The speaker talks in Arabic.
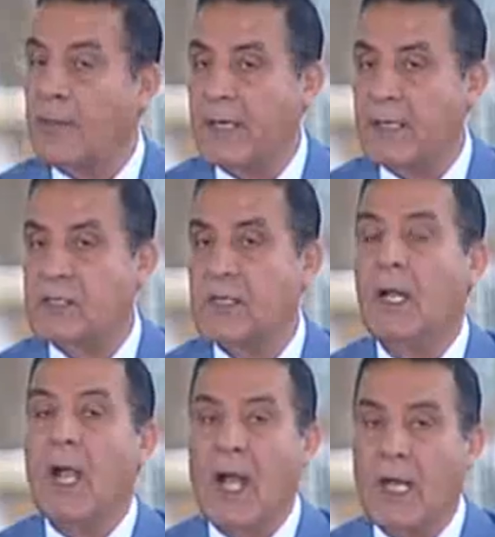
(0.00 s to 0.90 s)
مارس
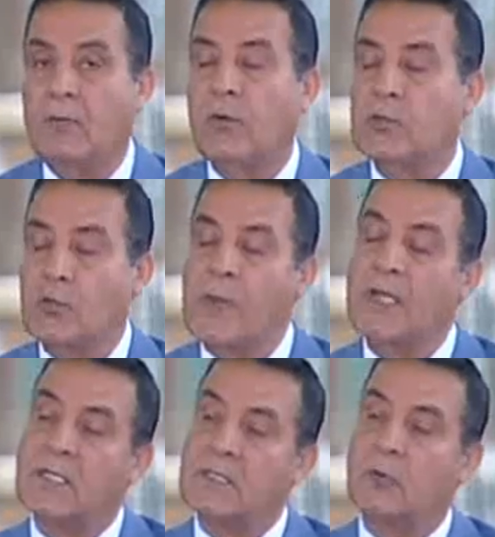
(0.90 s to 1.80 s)

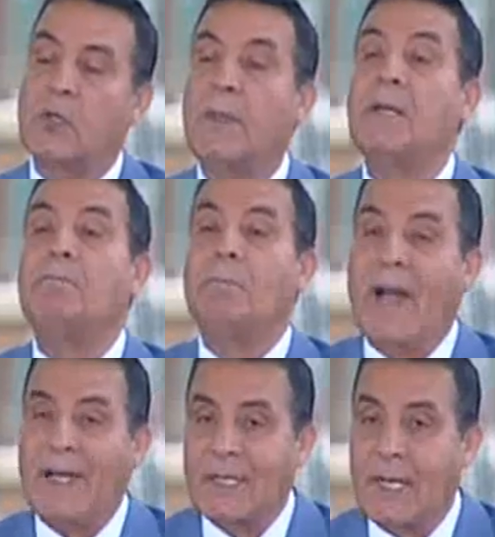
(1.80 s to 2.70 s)
1989
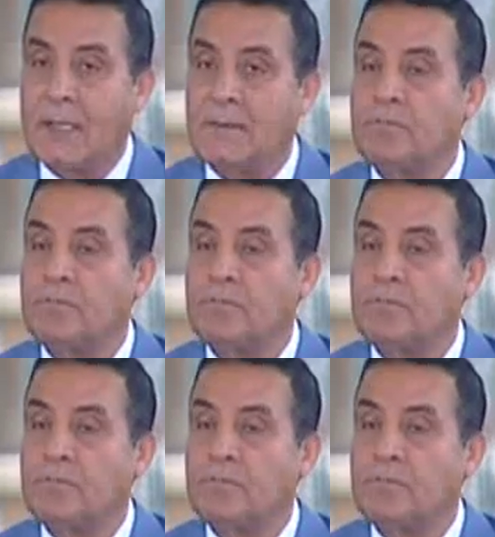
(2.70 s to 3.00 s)
بعد